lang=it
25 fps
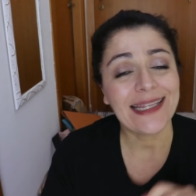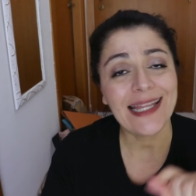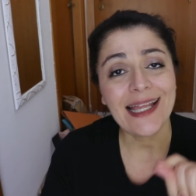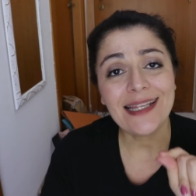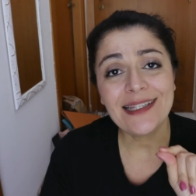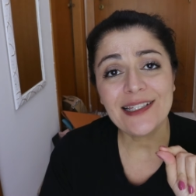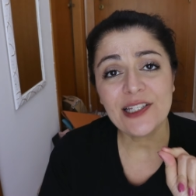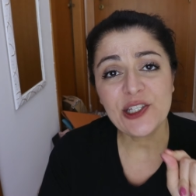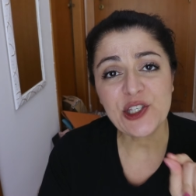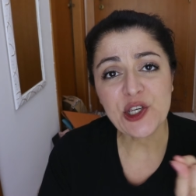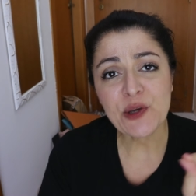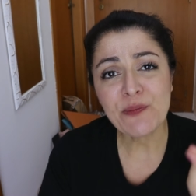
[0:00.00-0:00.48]
da
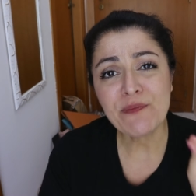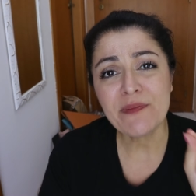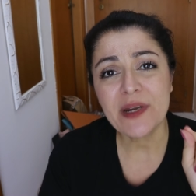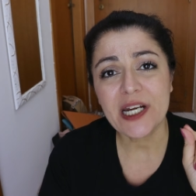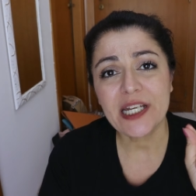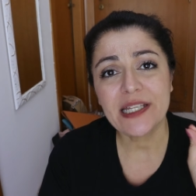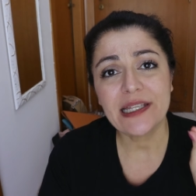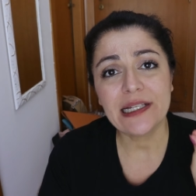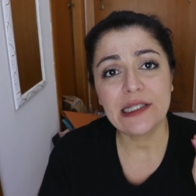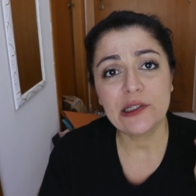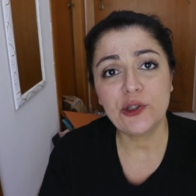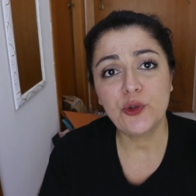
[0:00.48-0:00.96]

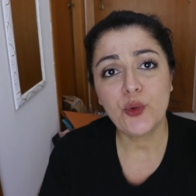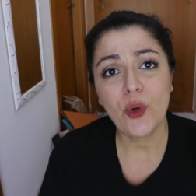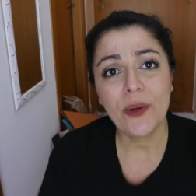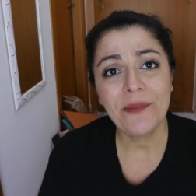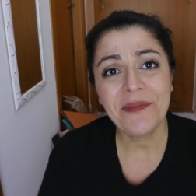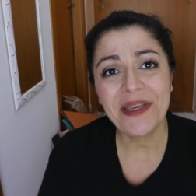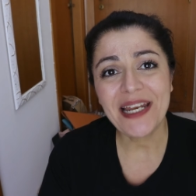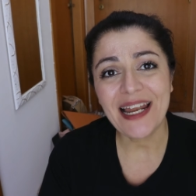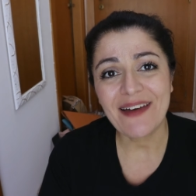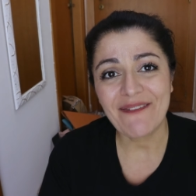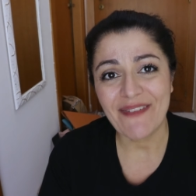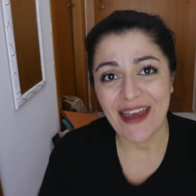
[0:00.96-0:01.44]
dicembre del
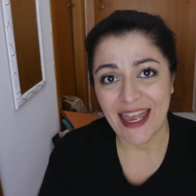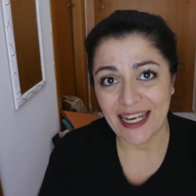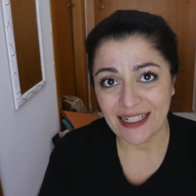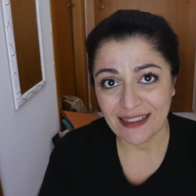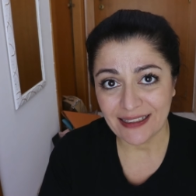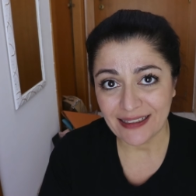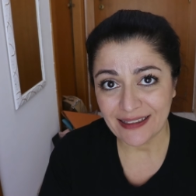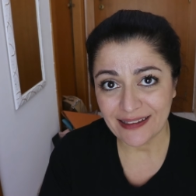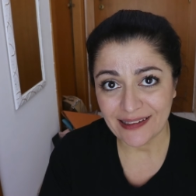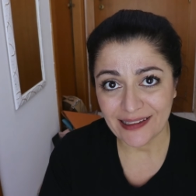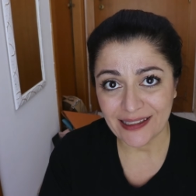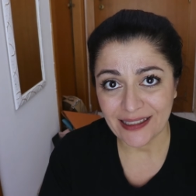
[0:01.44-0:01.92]

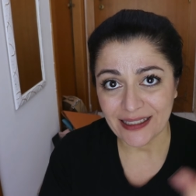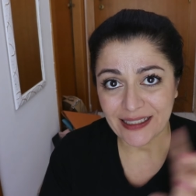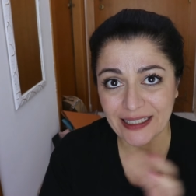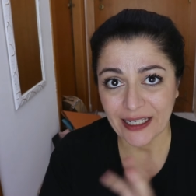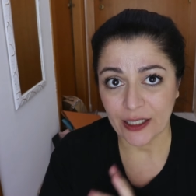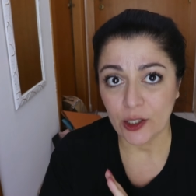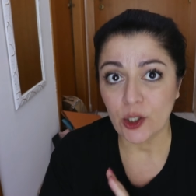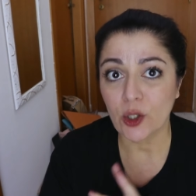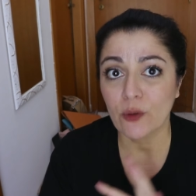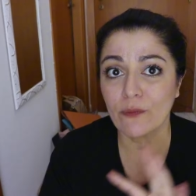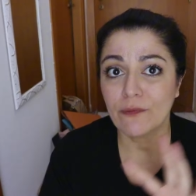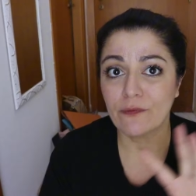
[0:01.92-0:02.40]
2020
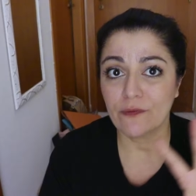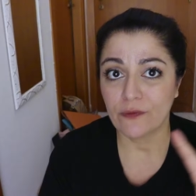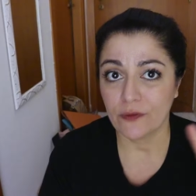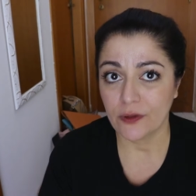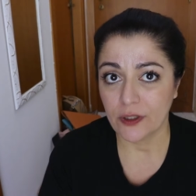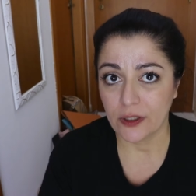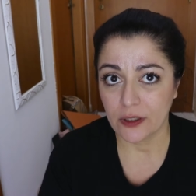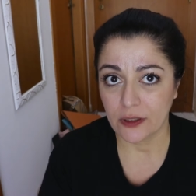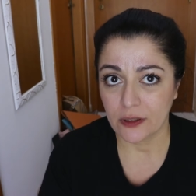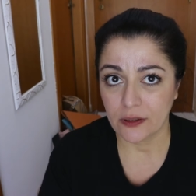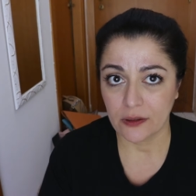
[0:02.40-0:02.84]
che non,